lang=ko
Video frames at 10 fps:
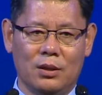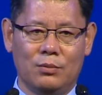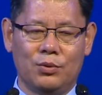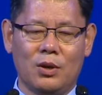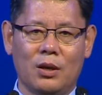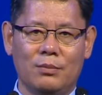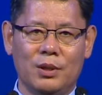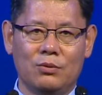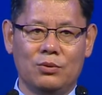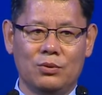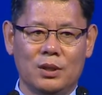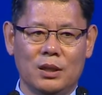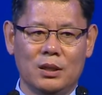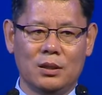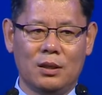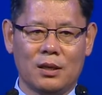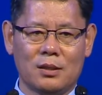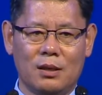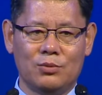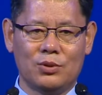북한과 미국이
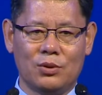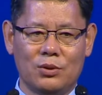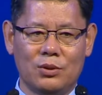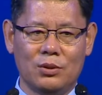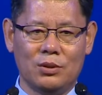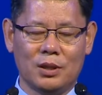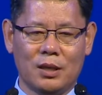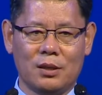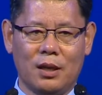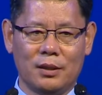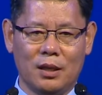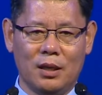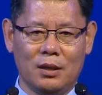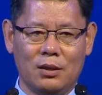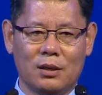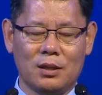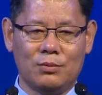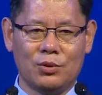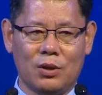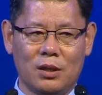연락사무소를 개설한다.
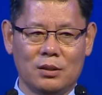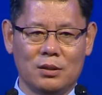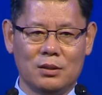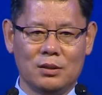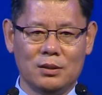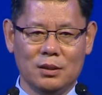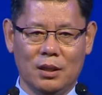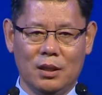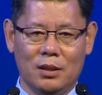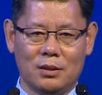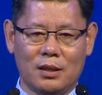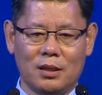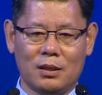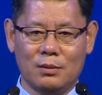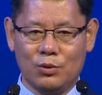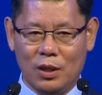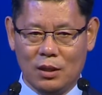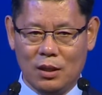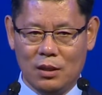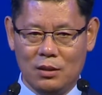연락사무소라는 것은 대사급
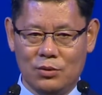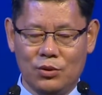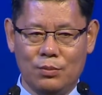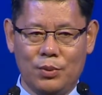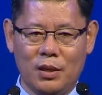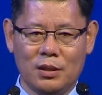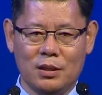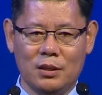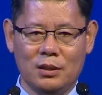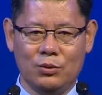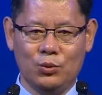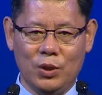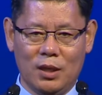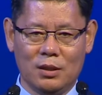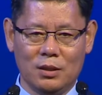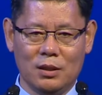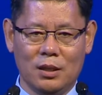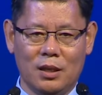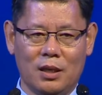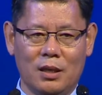관계를 수립하기 위한
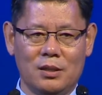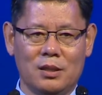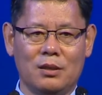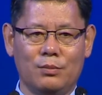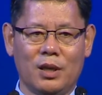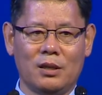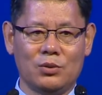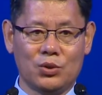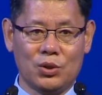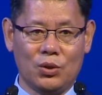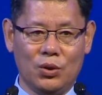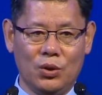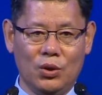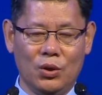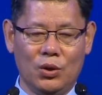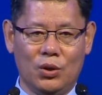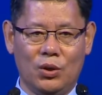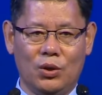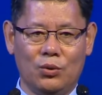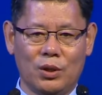하나의 징검다리 조치로
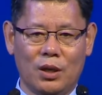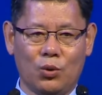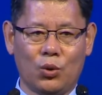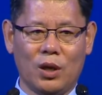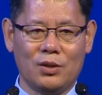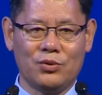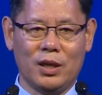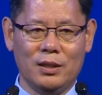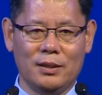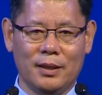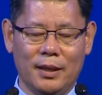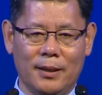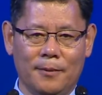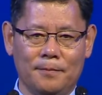어, 우리가 고려할 수가 있는데